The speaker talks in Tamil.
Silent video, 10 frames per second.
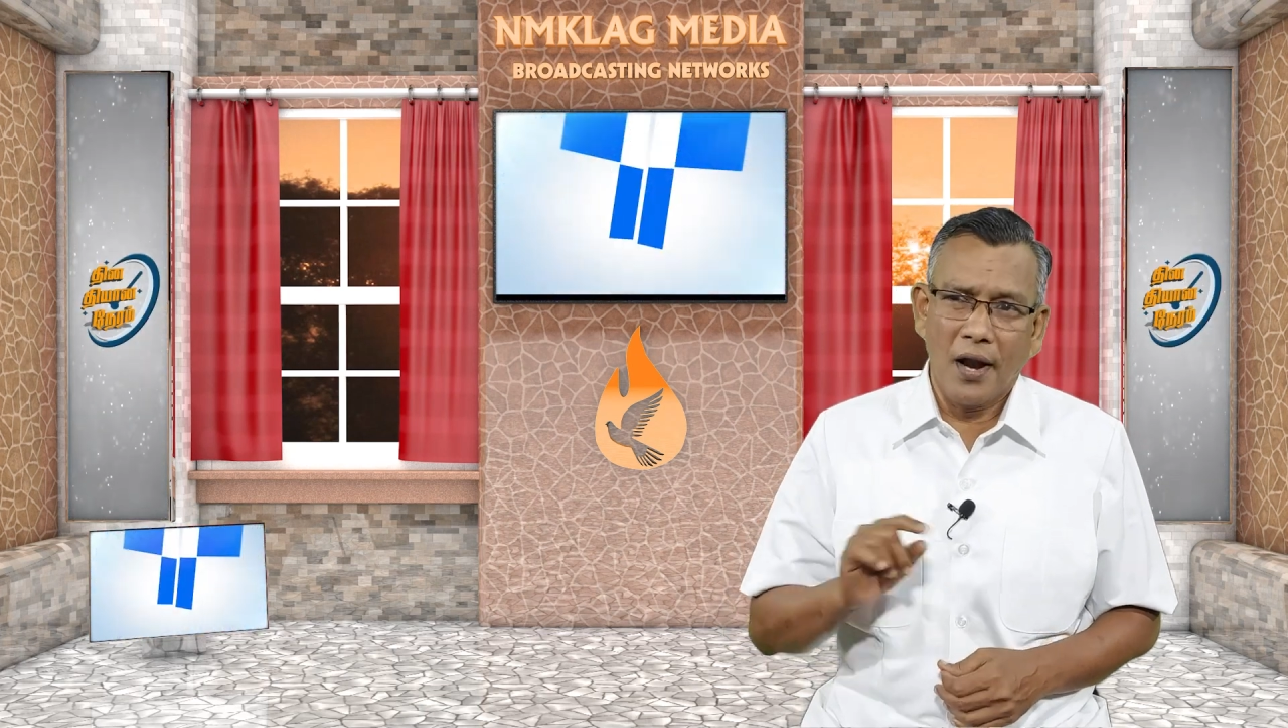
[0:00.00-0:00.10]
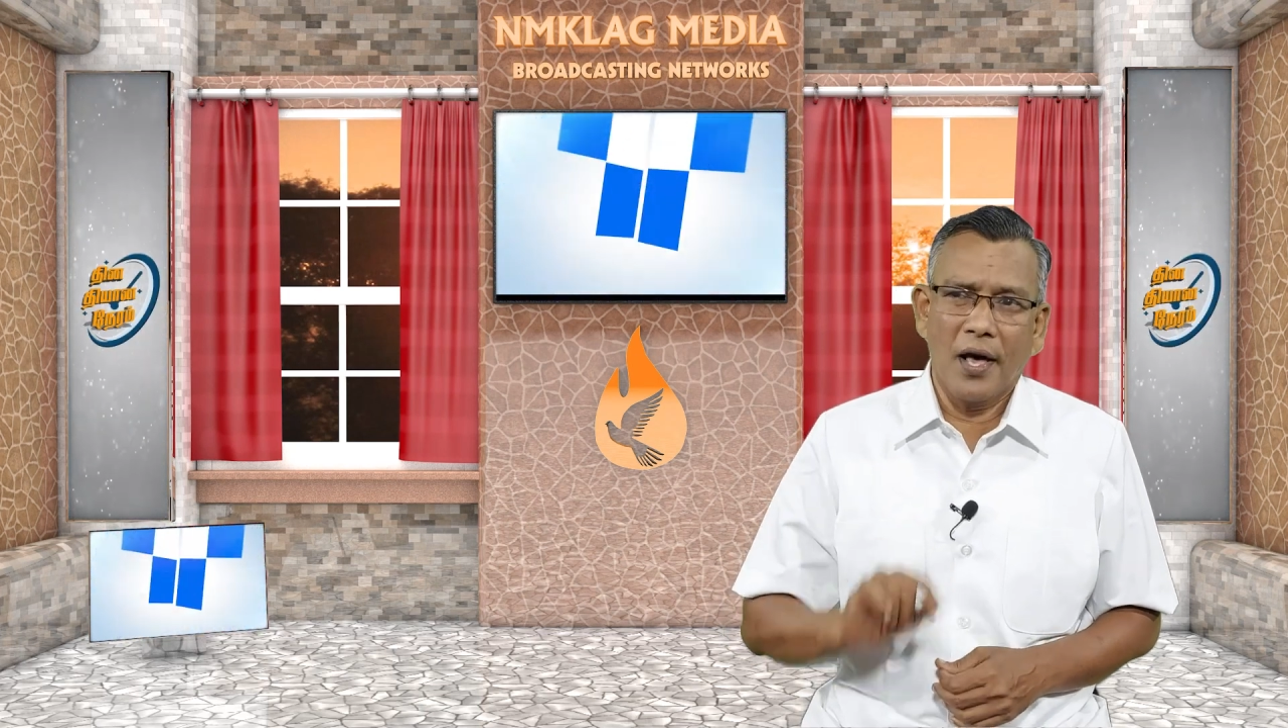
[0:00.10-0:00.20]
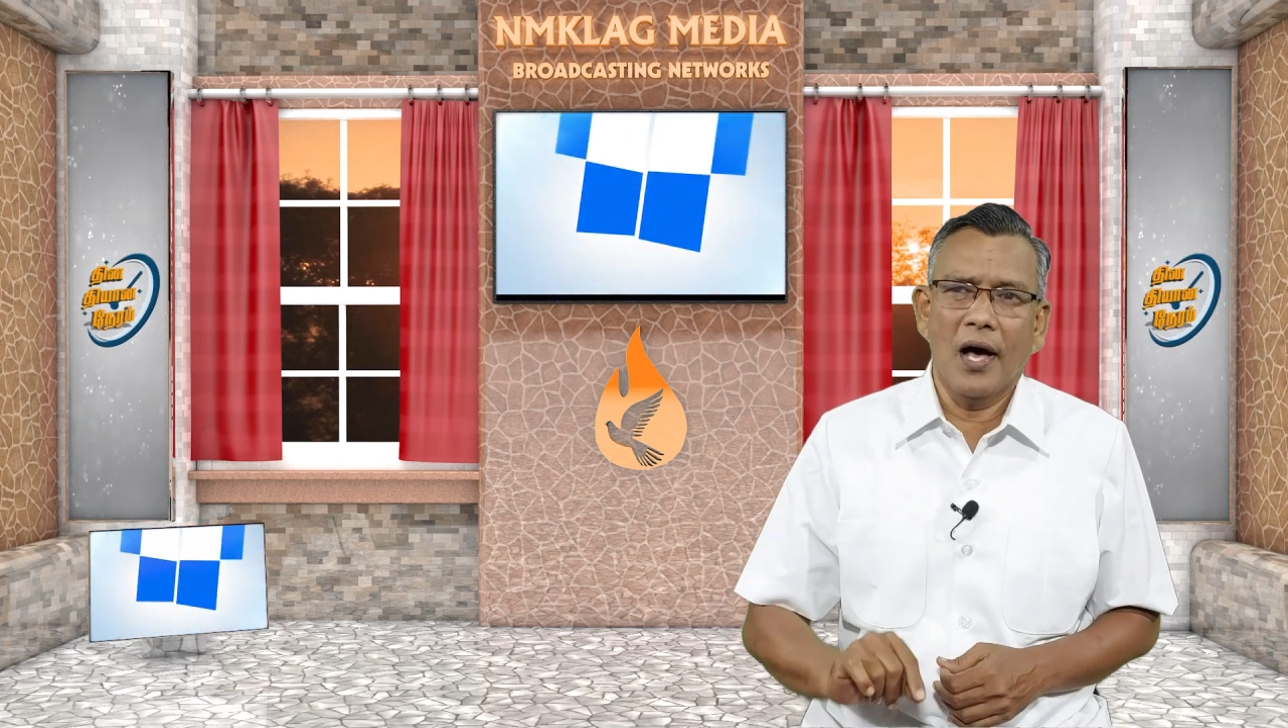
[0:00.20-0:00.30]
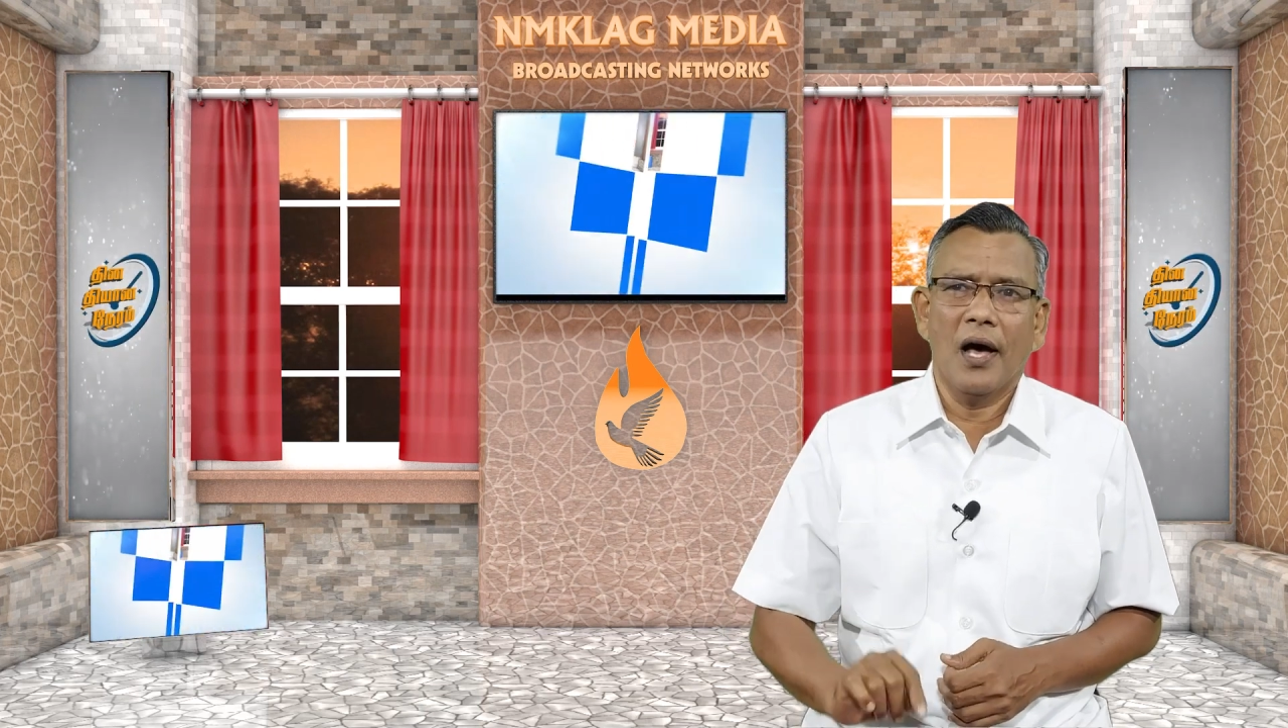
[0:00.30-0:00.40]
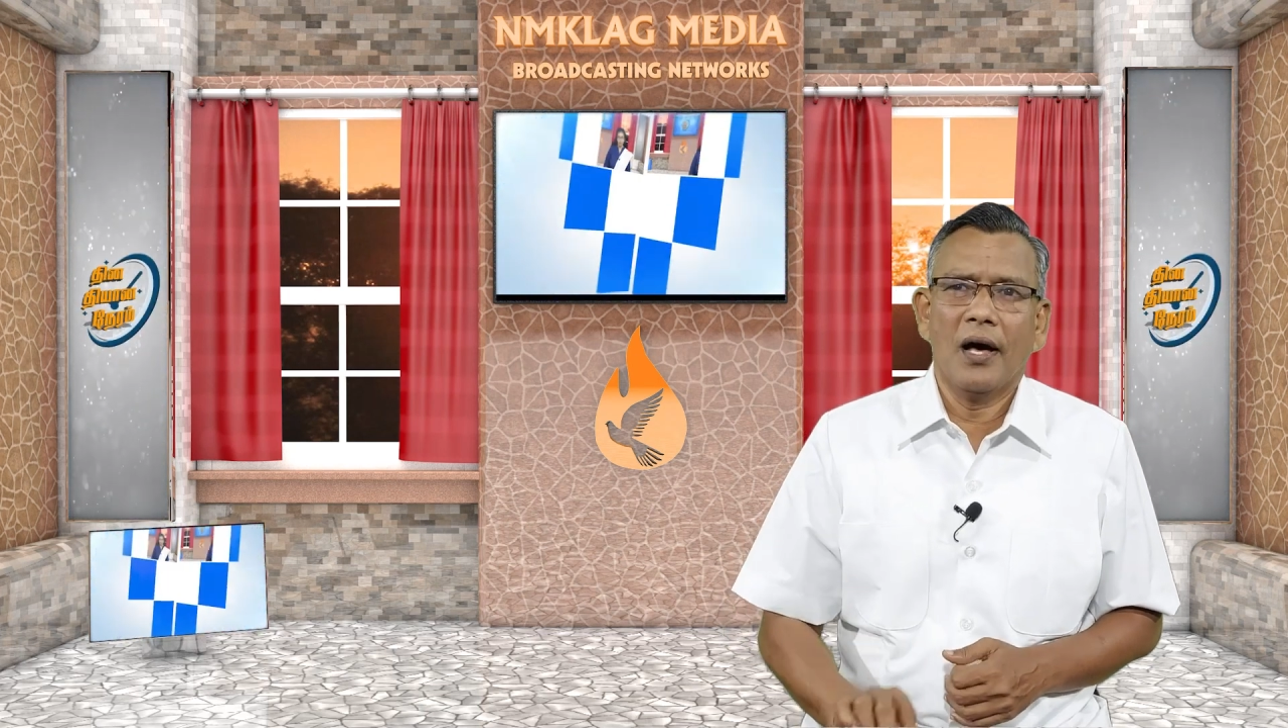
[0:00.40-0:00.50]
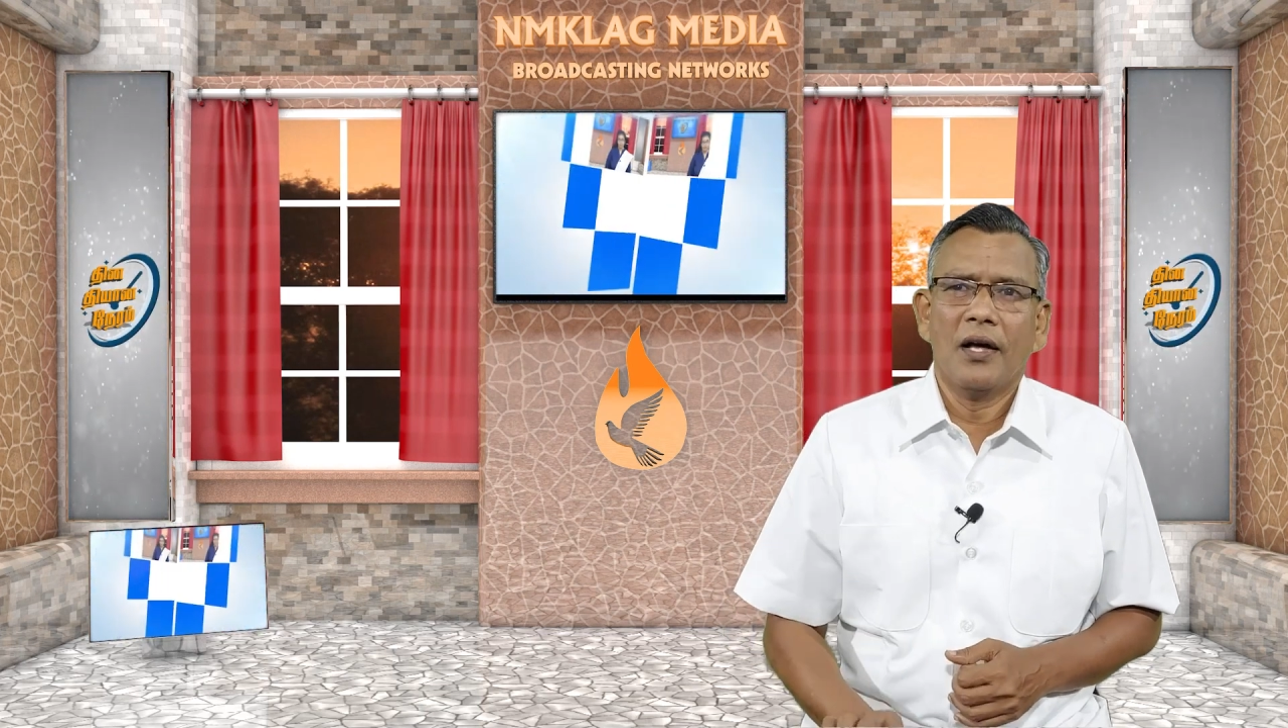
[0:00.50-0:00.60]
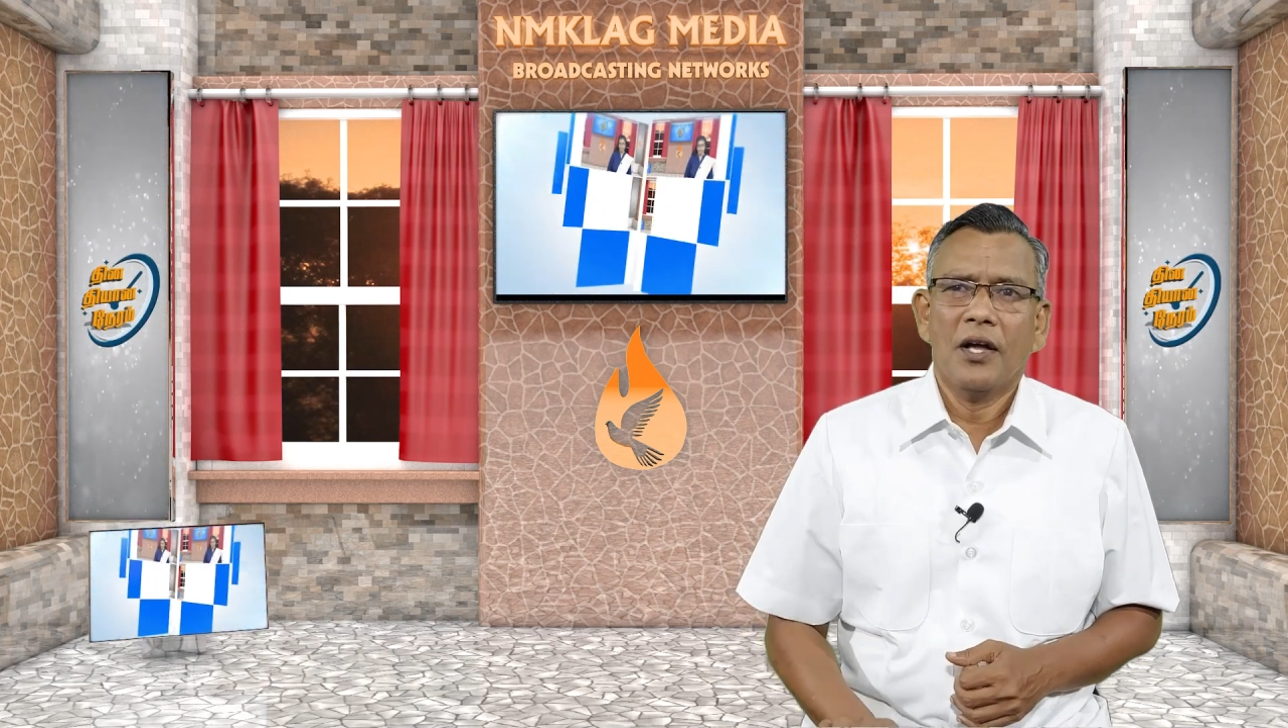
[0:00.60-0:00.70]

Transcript: ஆனால்